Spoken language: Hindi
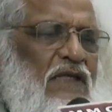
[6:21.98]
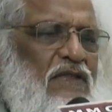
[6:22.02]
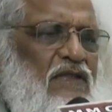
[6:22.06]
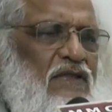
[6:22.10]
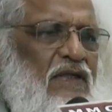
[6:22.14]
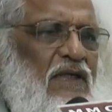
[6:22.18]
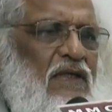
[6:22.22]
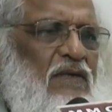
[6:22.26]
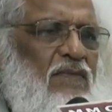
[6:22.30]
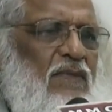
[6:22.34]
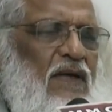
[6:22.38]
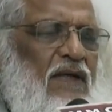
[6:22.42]

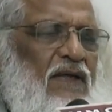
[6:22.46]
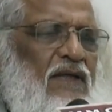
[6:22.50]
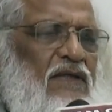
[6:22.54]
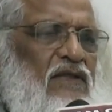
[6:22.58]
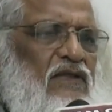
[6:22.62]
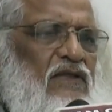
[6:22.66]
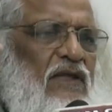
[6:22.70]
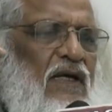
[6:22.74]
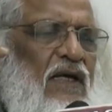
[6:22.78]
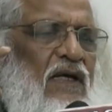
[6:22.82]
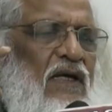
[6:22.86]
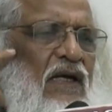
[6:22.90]
जैसे ही मैंने
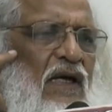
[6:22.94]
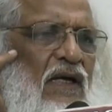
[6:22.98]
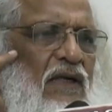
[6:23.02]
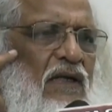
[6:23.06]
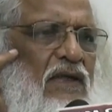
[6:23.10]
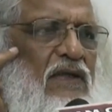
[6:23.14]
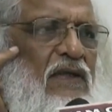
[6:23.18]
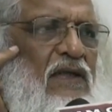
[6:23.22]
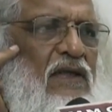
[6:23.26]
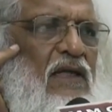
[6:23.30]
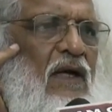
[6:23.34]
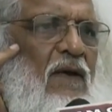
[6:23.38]
इसका
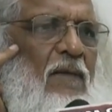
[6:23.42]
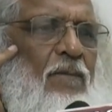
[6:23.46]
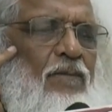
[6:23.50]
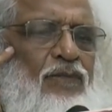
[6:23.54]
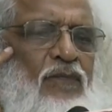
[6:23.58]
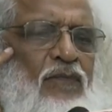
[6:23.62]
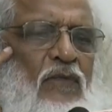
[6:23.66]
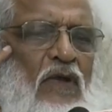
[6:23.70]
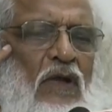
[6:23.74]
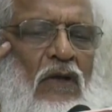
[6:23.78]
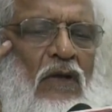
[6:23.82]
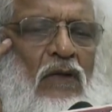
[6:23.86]
ऐलान किया
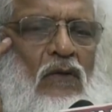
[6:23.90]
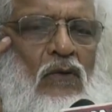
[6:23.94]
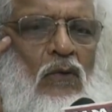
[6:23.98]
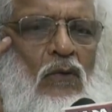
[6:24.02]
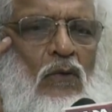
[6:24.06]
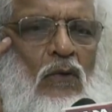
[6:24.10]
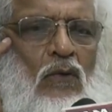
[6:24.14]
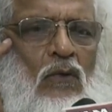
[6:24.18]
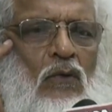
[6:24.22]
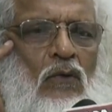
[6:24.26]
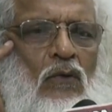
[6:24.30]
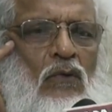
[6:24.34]

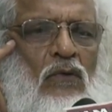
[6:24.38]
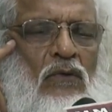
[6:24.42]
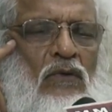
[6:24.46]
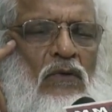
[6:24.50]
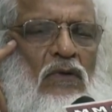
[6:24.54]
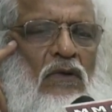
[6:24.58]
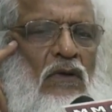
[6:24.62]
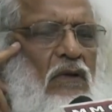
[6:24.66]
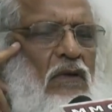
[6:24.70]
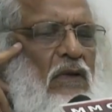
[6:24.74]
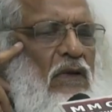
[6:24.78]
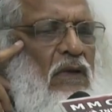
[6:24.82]
तो
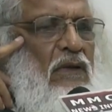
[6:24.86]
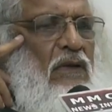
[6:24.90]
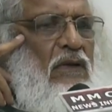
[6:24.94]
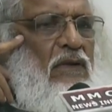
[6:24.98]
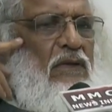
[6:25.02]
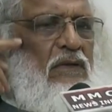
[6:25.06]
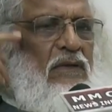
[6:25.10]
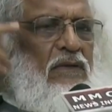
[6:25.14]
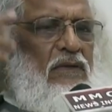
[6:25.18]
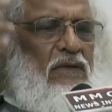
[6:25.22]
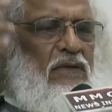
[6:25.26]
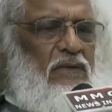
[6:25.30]

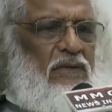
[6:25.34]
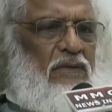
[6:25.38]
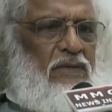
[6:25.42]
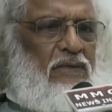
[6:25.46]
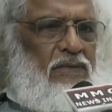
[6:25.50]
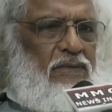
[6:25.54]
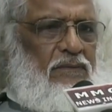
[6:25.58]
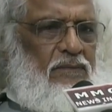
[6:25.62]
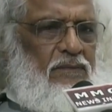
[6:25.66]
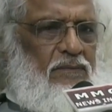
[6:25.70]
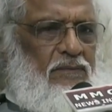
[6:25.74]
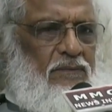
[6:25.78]

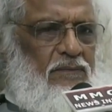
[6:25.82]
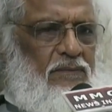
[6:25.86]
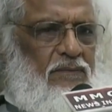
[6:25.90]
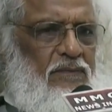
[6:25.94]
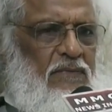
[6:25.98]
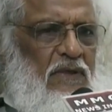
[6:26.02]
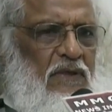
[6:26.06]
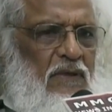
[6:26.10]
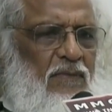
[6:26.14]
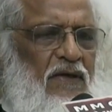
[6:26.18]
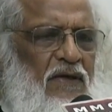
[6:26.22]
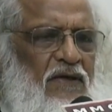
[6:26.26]
आ,
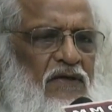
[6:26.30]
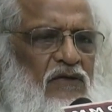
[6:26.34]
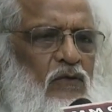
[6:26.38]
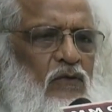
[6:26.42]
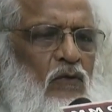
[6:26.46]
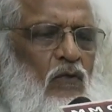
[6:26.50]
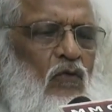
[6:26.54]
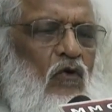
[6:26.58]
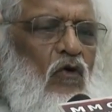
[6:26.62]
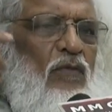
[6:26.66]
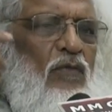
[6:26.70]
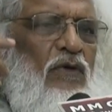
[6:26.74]
हमारी
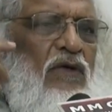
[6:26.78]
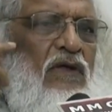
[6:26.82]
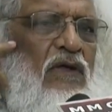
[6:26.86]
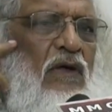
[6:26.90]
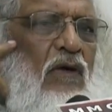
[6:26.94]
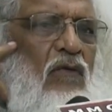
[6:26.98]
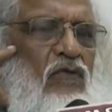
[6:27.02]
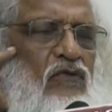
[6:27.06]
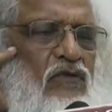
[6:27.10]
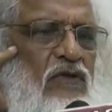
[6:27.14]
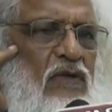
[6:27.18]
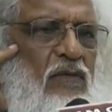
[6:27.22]
जो कौमी
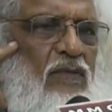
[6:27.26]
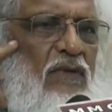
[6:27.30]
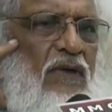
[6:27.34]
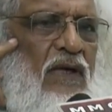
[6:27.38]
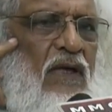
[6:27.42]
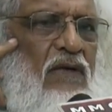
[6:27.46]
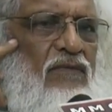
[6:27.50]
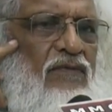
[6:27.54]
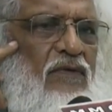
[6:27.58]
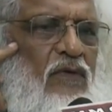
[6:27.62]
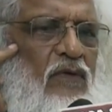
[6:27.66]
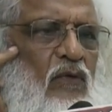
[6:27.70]
काउंसिल
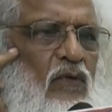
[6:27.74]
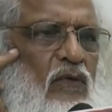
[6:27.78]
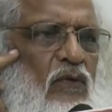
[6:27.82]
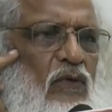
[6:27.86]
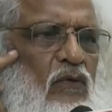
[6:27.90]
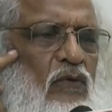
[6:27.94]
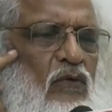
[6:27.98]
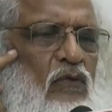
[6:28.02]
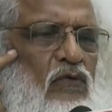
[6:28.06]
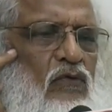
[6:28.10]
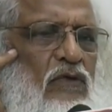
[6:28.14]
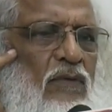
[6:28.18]
बर फ़रोग
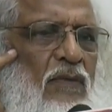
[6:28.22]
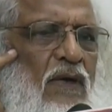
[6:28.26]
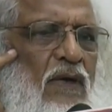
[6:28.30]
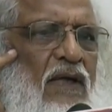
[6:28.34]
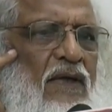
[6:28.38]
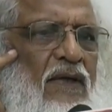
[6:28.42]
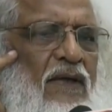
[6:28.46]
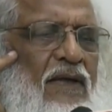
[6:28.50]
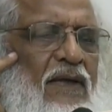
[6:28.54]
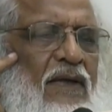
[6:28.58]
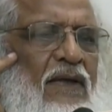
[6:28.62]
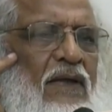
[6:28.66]
उर्दू
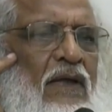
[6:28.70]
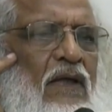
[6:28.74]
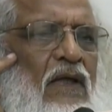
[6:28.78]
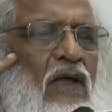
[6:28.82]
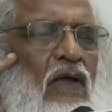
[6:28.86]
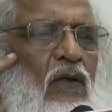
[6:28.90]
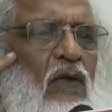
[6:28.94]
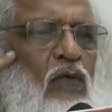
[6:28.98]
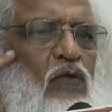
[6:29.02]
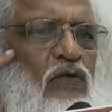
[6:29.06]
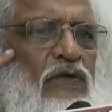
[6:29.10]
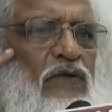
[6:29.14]
ज़बान है
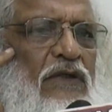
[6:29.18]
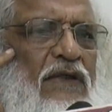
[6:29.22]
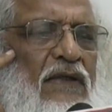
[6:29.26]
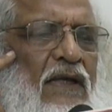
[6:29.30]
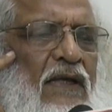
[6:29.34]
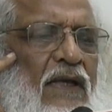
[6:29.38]
उसके